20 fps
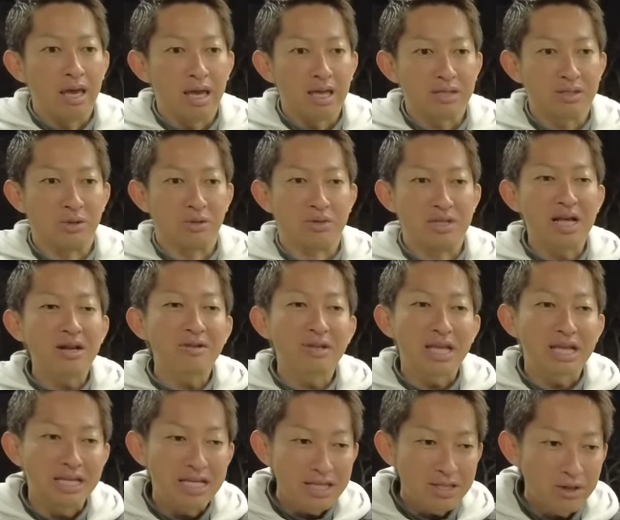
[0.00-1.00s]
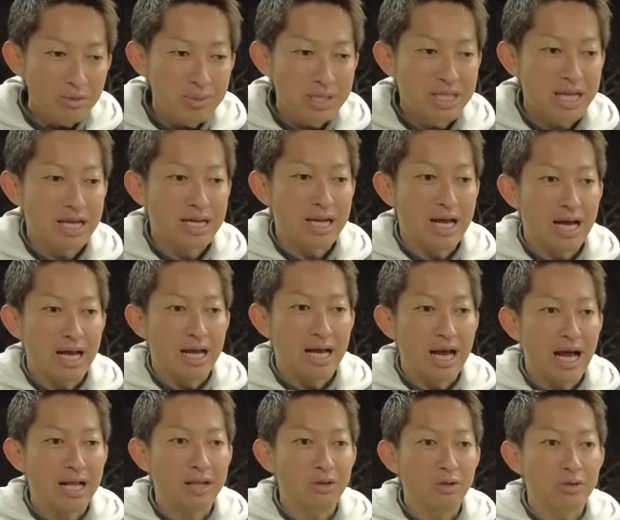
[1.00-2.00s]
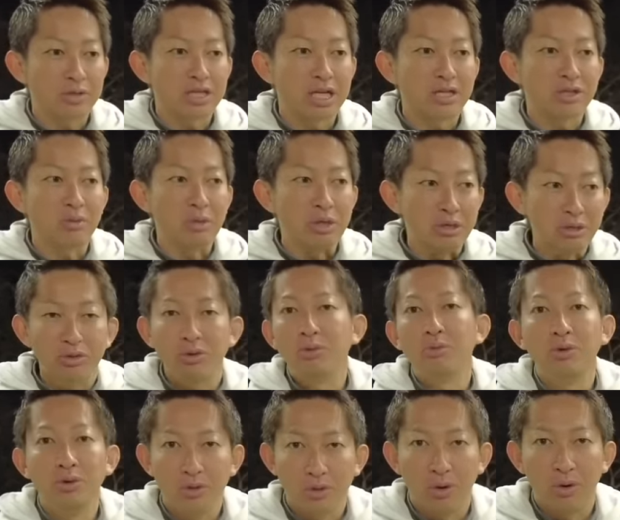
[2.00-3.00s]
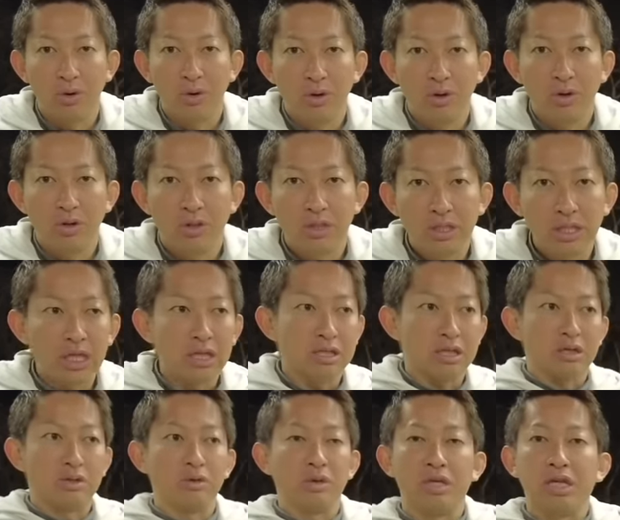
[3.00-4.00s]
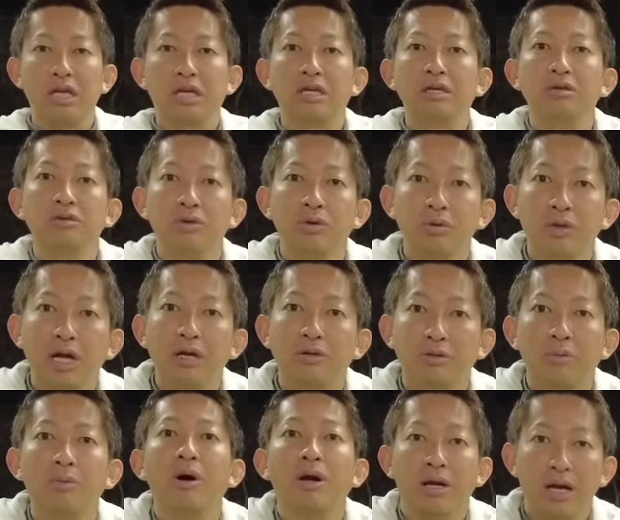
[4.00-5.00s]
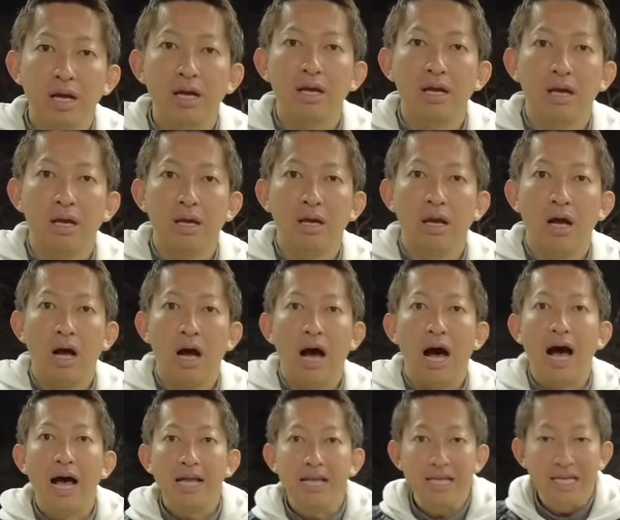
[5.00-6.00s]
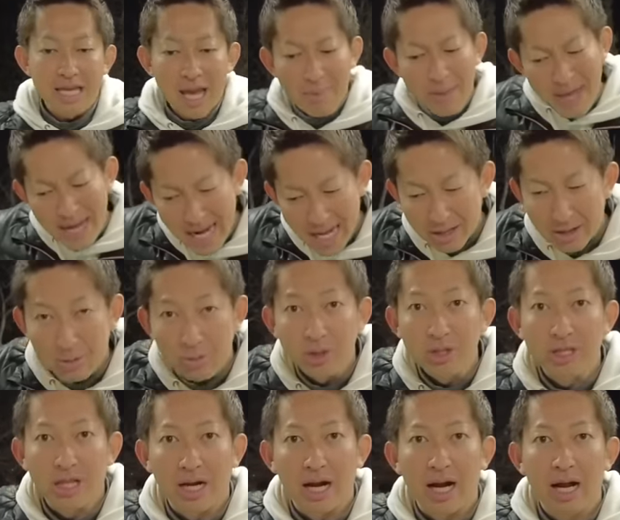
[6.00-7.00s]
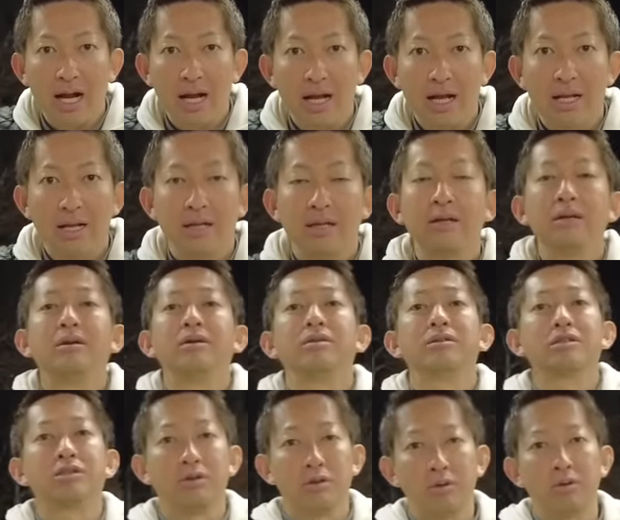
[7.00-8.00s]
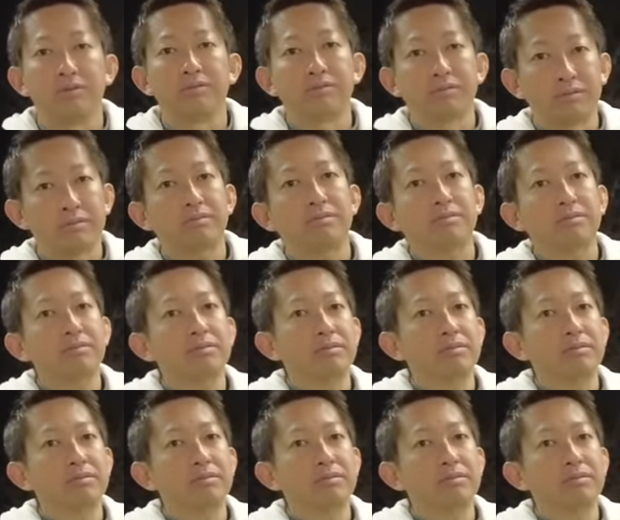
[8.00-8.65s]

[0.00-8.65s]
そんなのできんのみたいな反応した人もいると思うの、うん、そしたらさそれできるようになると思わないああやべえなと思ったらああだからそっか